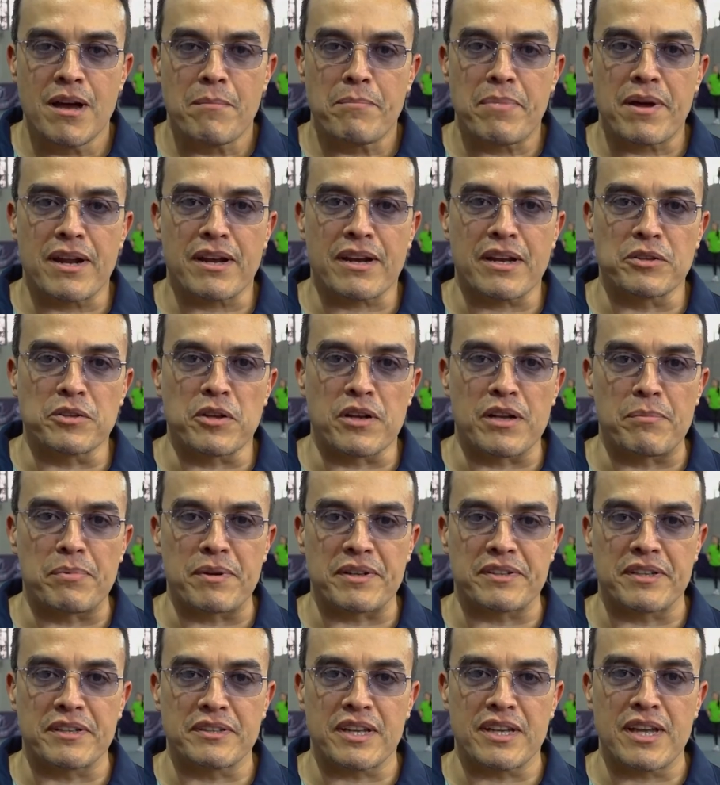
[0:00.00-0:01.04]
para que nos
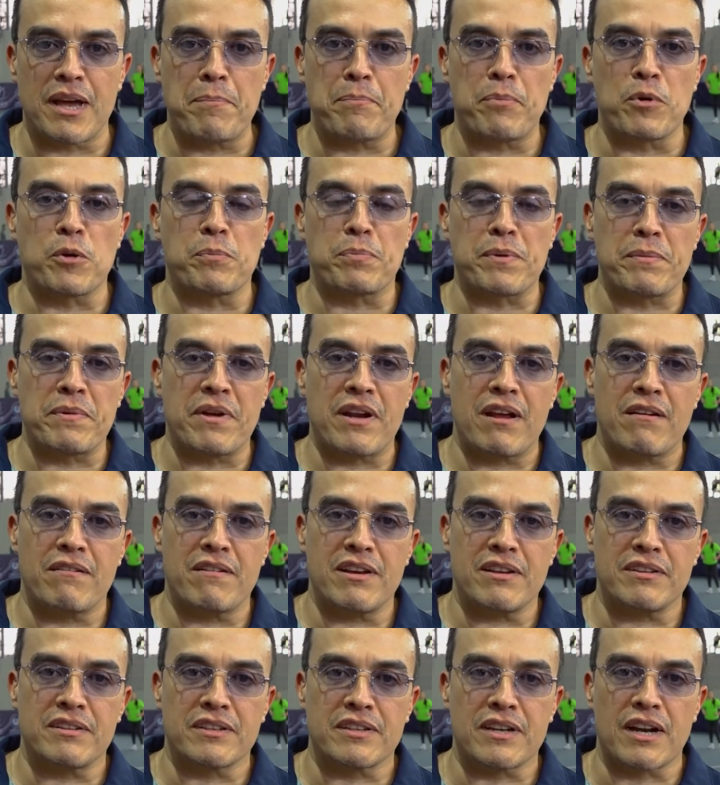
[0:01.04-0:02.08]
represente ya por primera
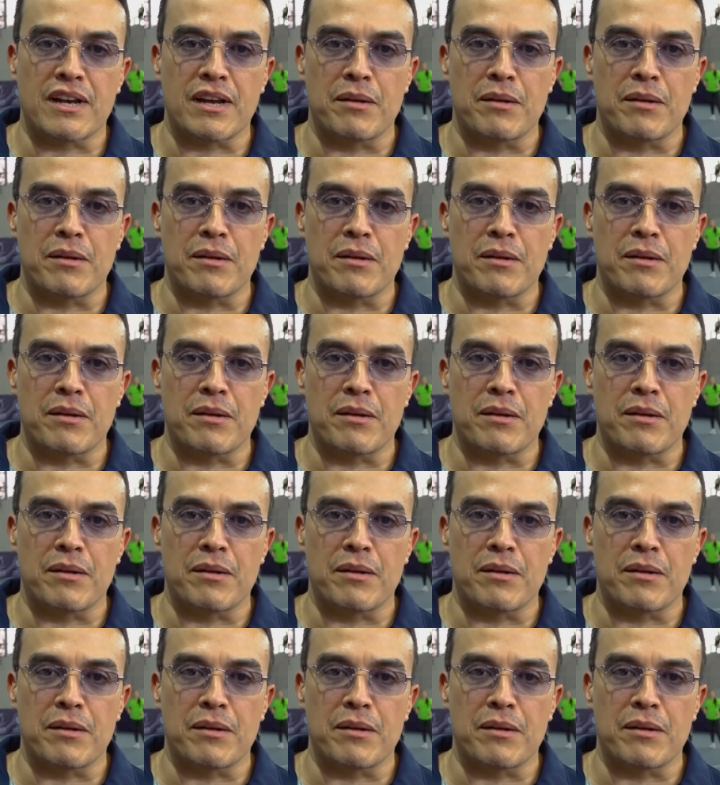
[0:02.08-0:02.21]
vez en el